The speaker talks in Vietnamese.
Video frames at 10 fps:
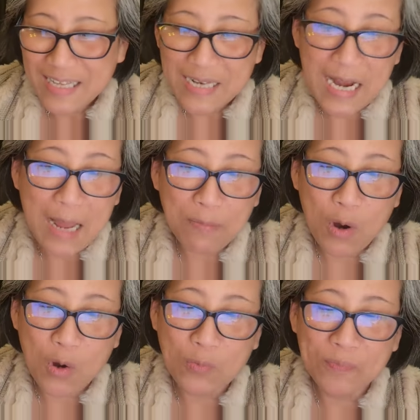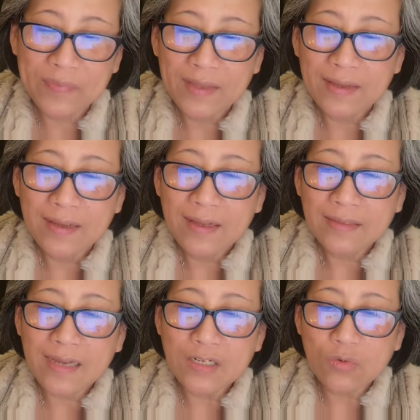để làm ồn
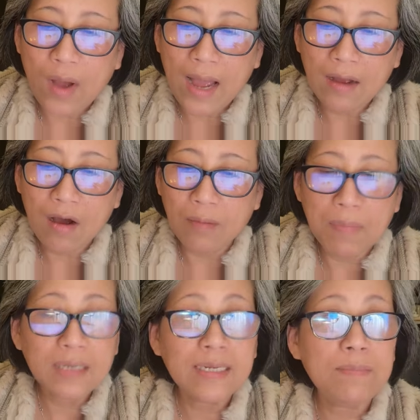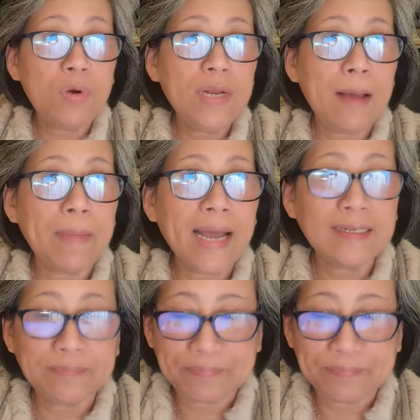kết quả họ mất đi mối làm ăn